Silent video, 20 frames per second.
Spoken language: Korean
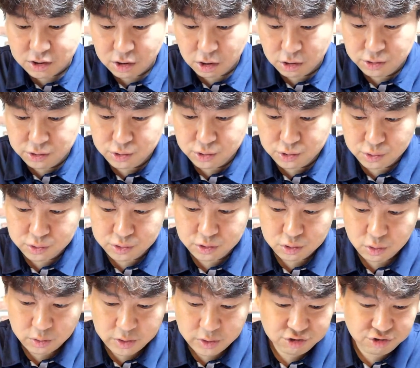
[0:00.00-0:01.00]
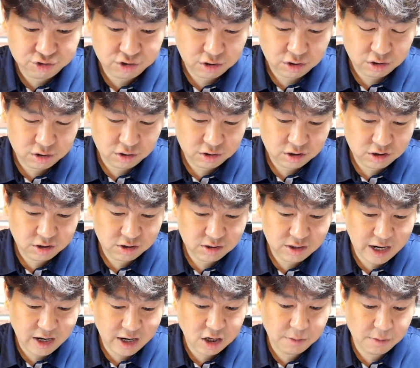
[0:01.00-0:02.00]
선조를 통해 주셨던 그
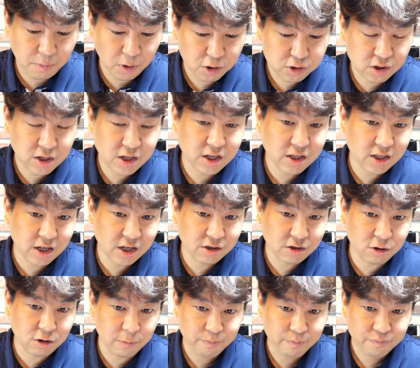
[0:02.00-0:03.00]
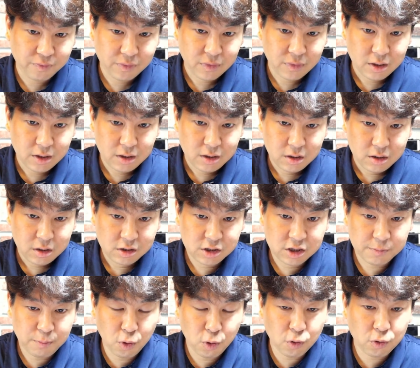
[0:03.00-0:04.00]
땅을 벗어난다는 것,
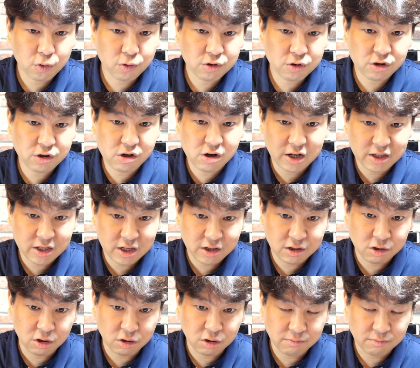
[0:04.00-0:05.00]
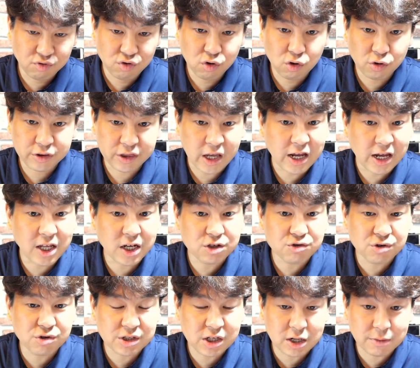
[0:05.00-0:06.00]
이제 포로로 끌려간다는 것, 물론
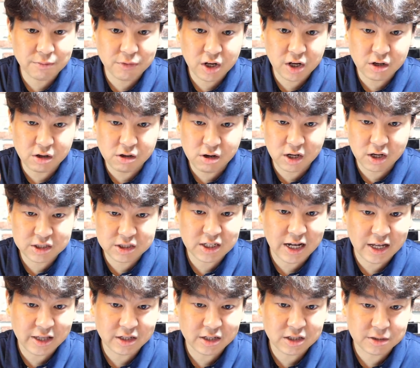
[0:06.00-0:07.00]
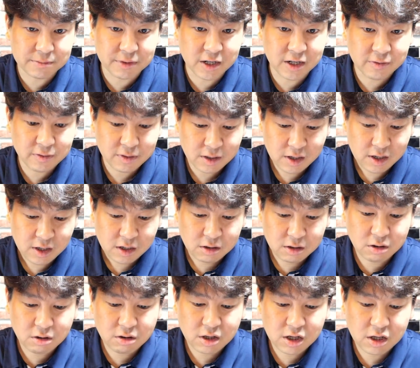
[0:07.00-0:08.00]
대다수의 사람들이 끌려가진 않았지만,
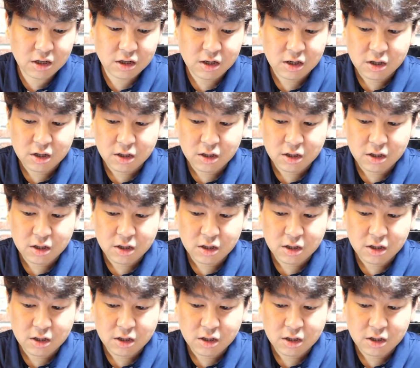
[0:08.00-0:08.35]
그러나